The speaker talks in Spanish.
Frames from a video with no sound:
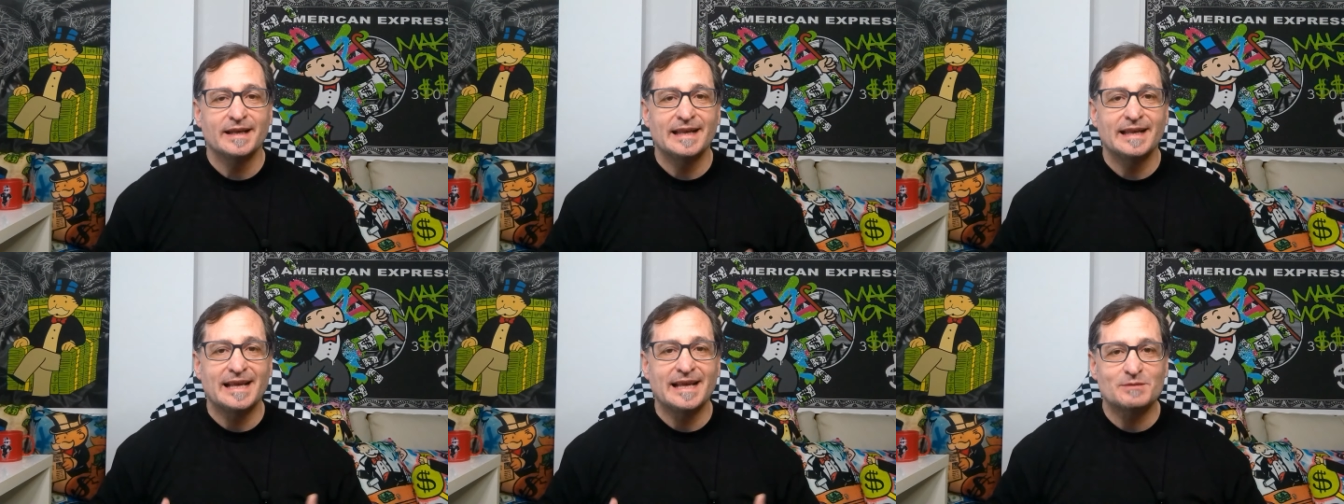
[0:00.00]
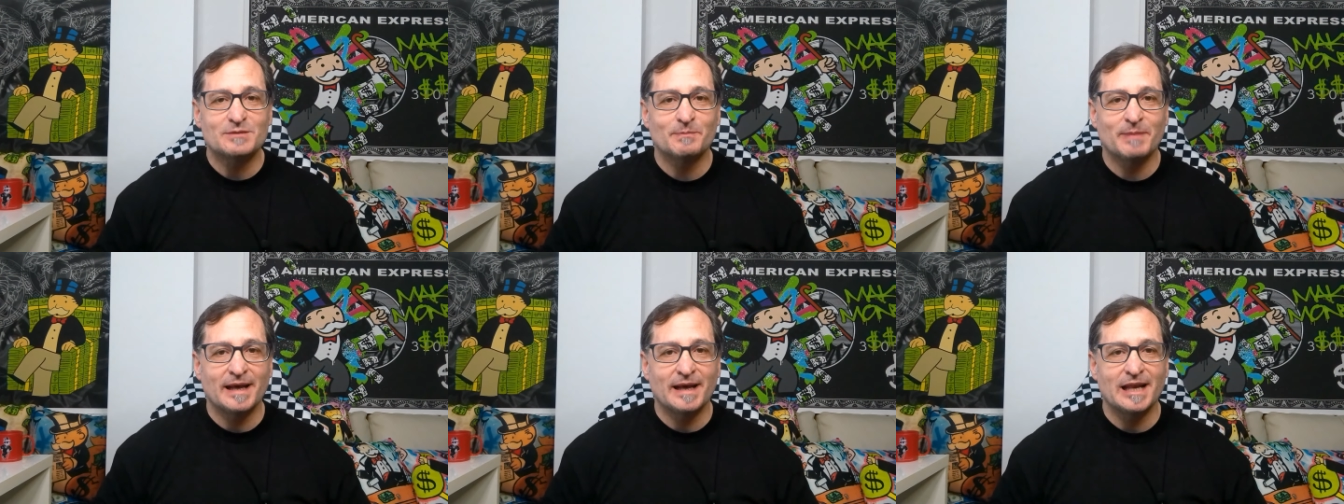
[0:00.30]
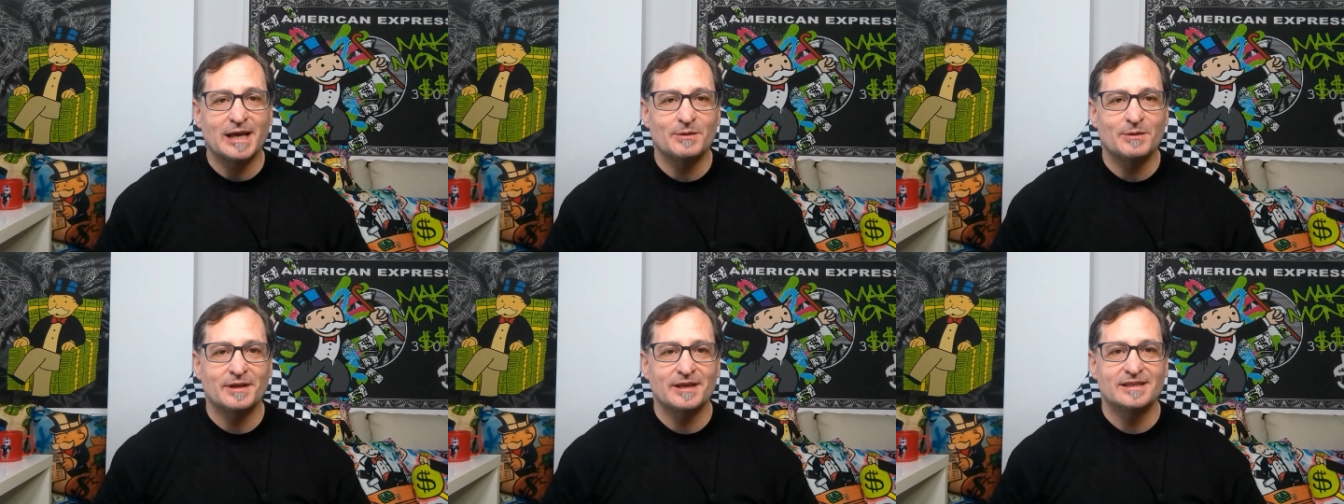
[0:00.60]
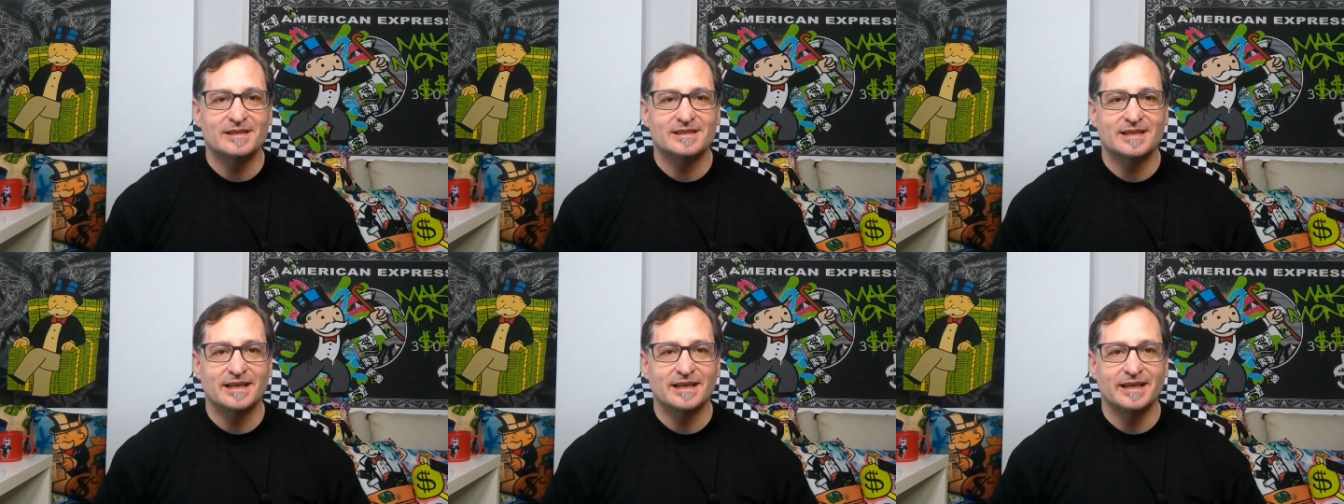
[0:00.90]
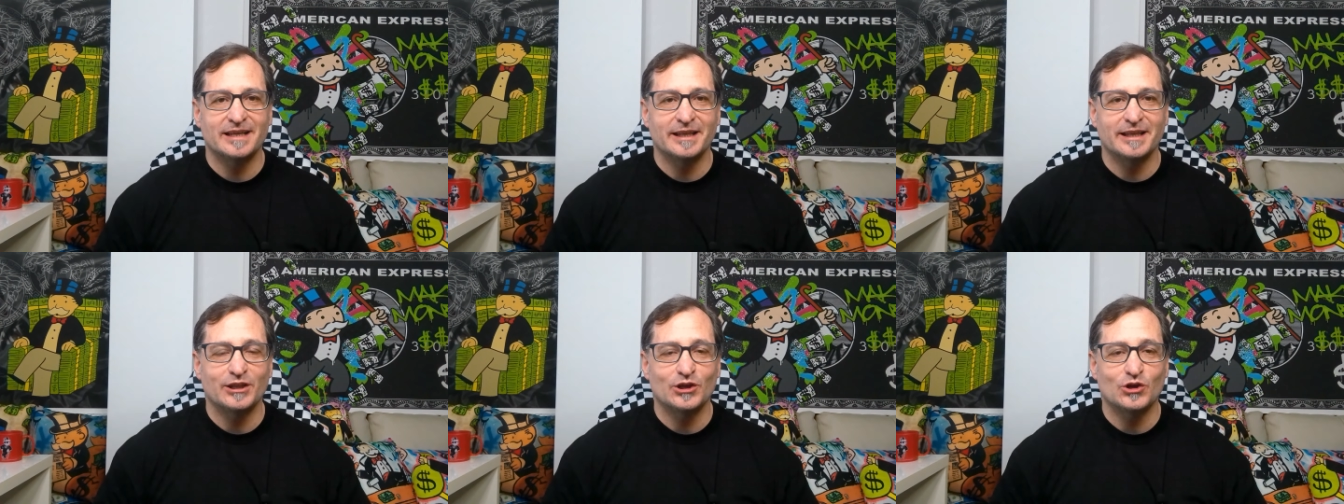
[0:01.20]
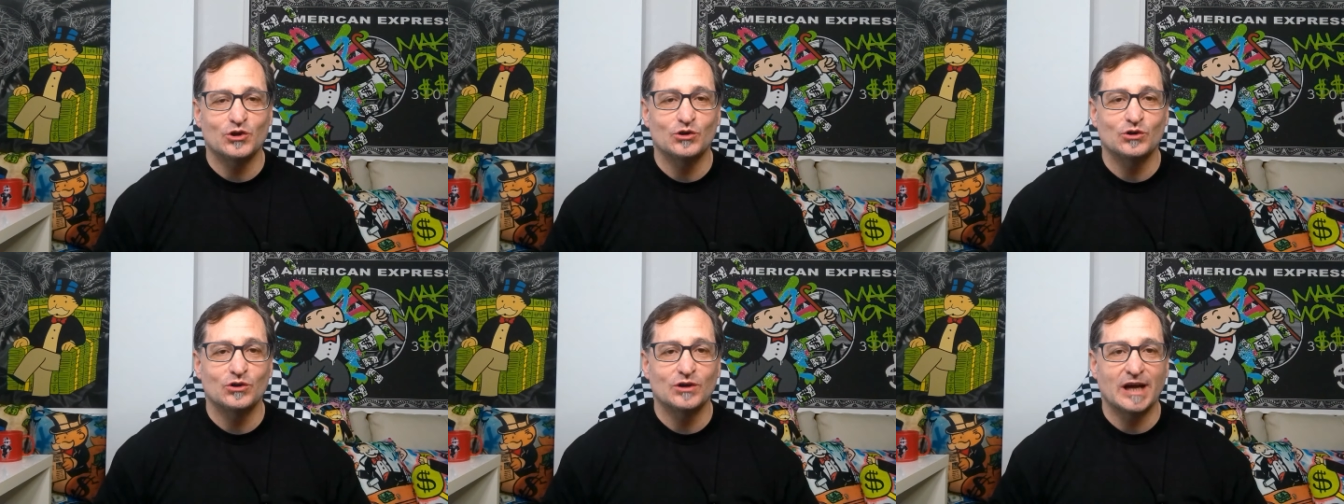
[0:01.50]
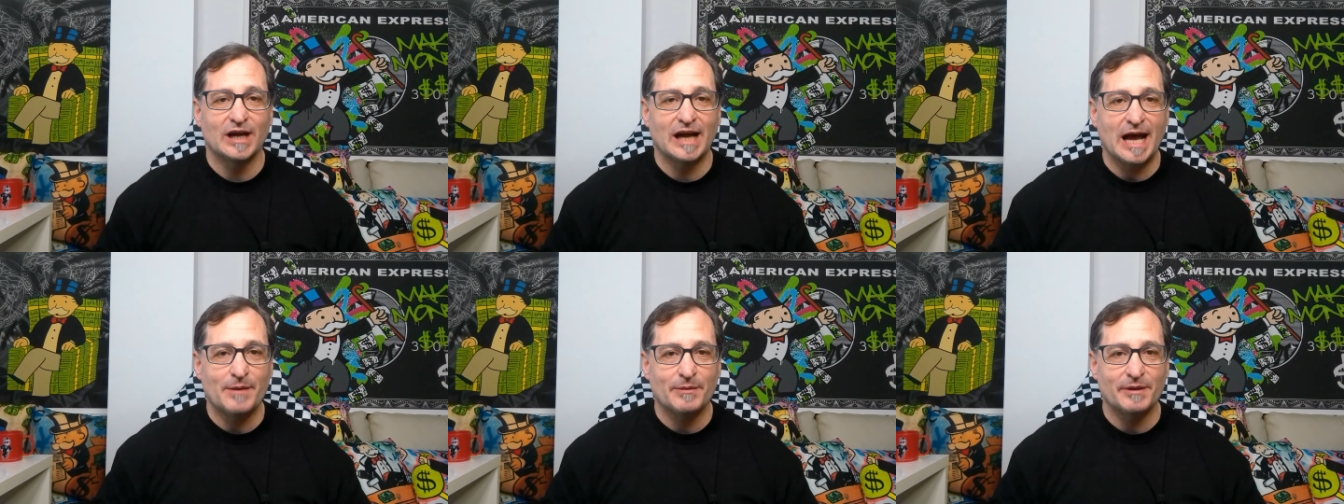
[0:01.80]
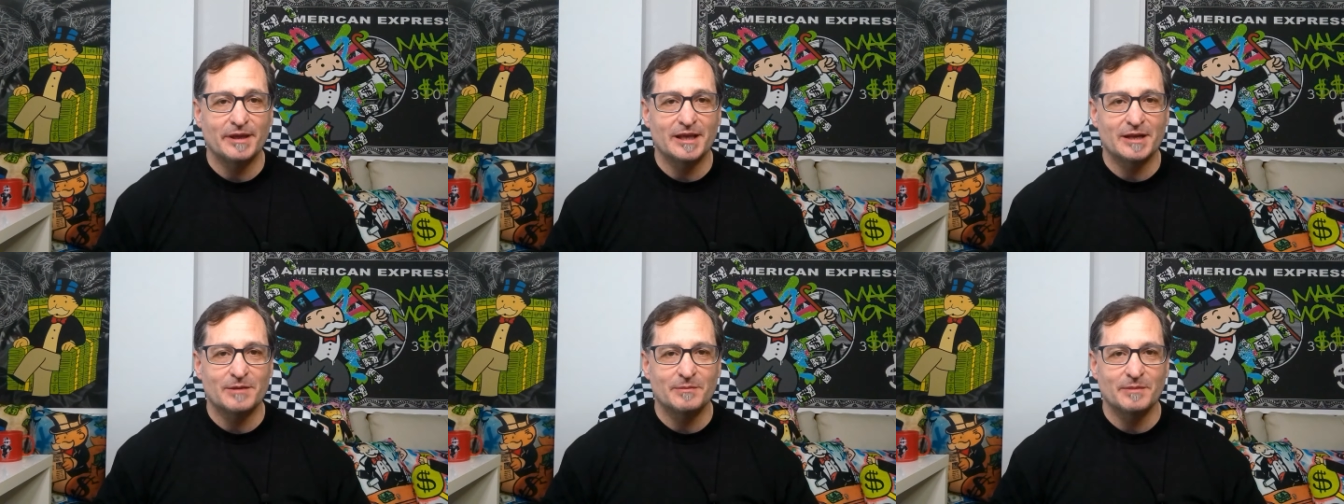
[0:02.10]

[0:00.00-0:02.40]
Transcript: las palabras que le dedicó Javier